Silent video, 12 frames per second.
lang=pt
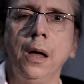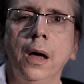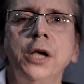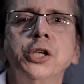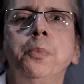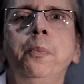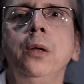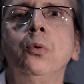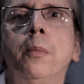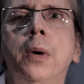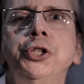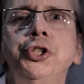
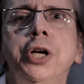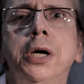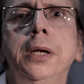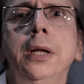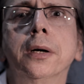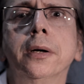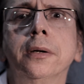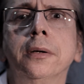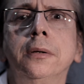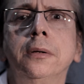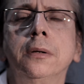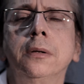Respeito à magia negra.
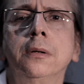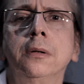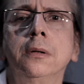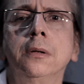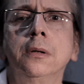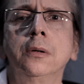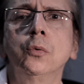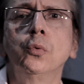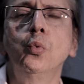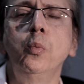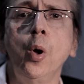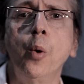
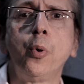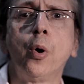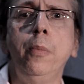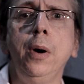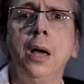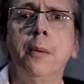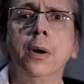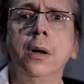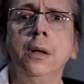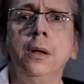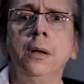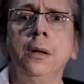O meu problema
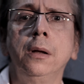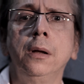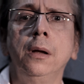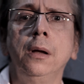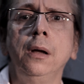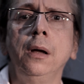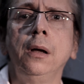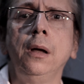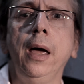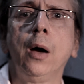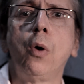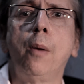
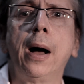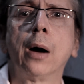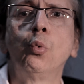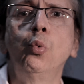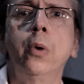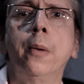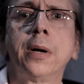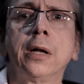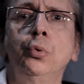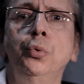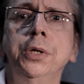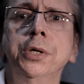é com a macumba
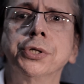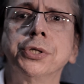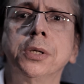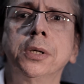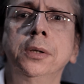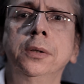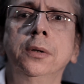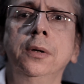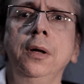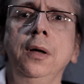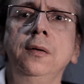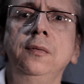para turista,
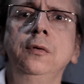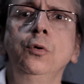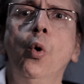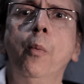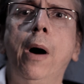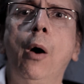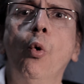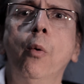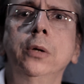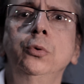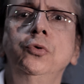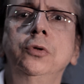esse
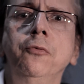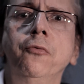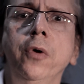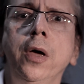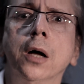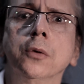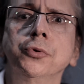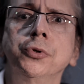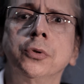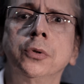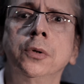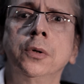oba-oba dos
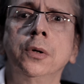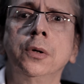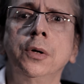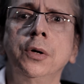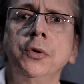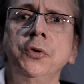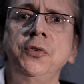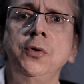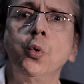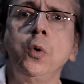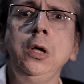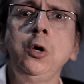infernos.
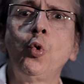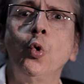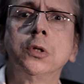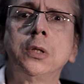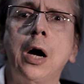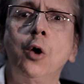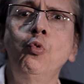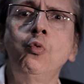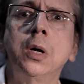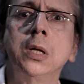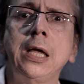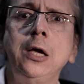Se eu encontrar
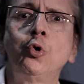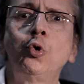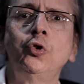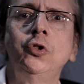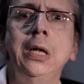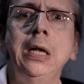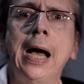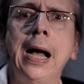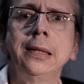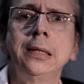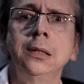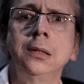uma na
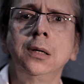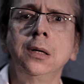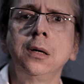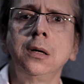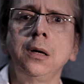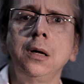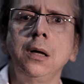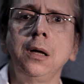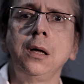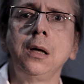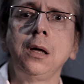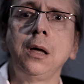encruzilhada,
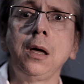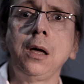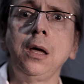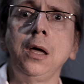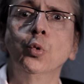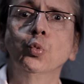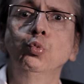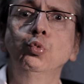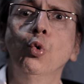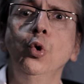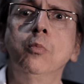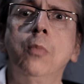eu
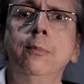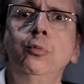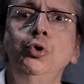dou-lhe uma